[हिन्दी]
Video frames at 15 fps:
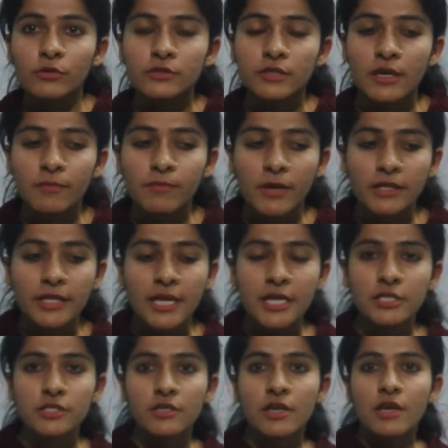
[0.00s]
उत्तर
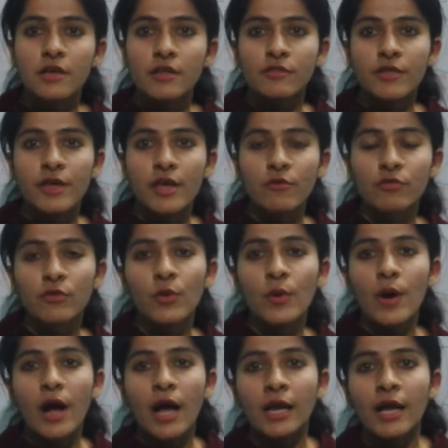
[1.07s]
प्रदेश से उसको
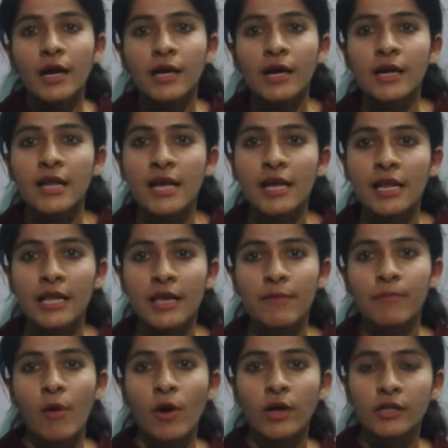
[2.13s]
अलग करने के लिए
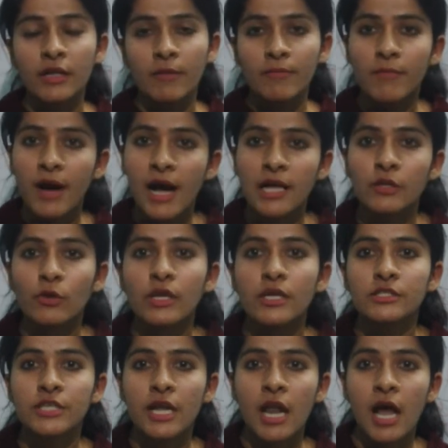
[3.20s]
बहुत लंबा
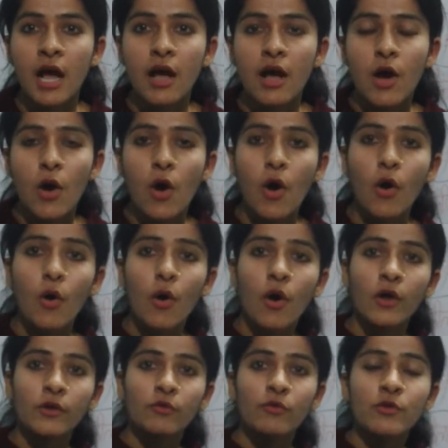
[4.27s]
आंदोलन चला
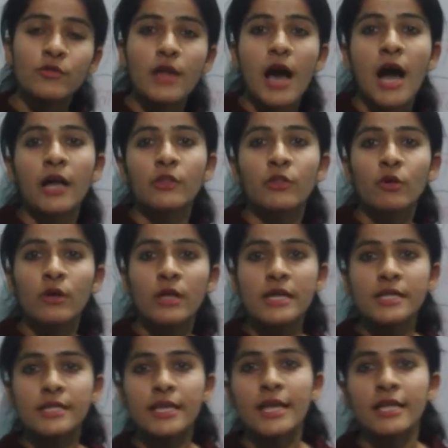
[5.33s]
और उस
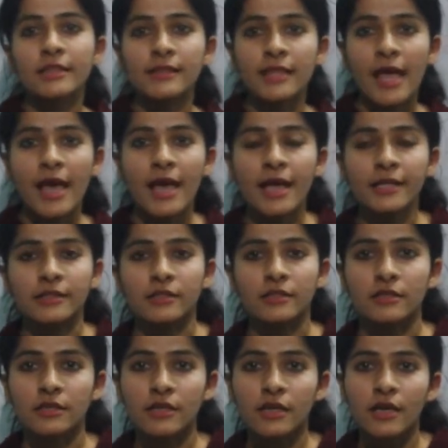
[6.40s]
आंदोलन के तहत
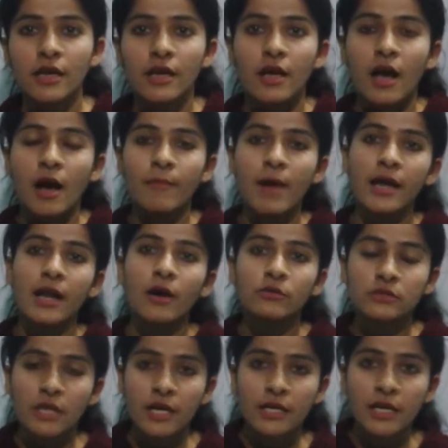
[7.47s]
हमारा
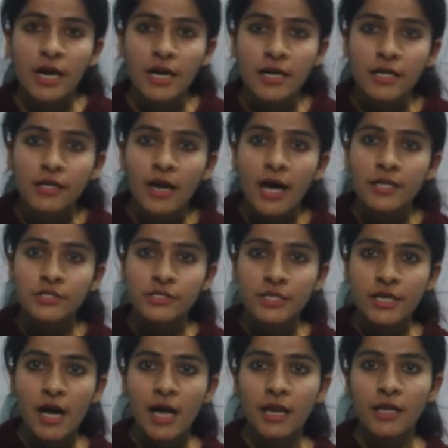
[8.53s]
उत्तराखंड
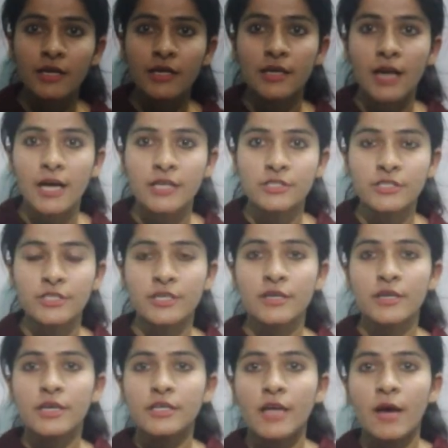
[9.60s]
राज्य अलग
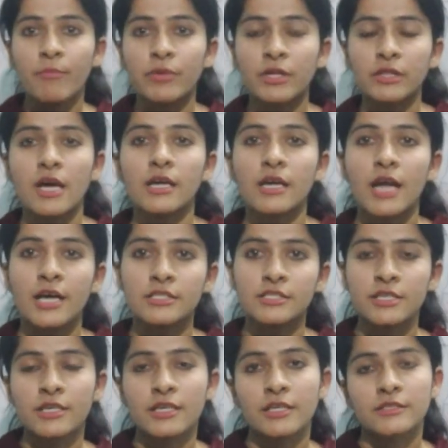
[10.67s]
राज्य या पृथक
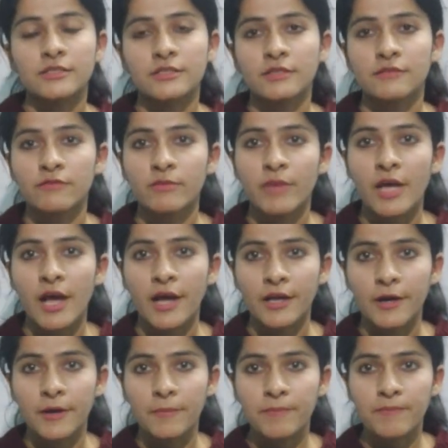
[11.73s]
राज्य अस्तित्व में
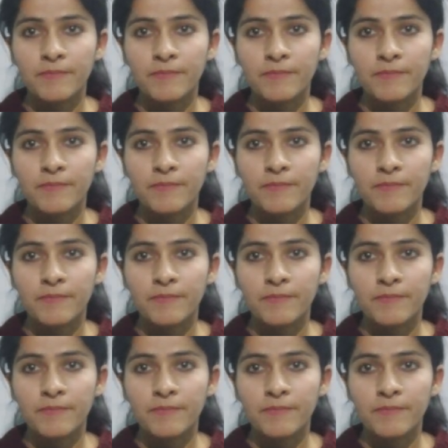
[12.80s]
आया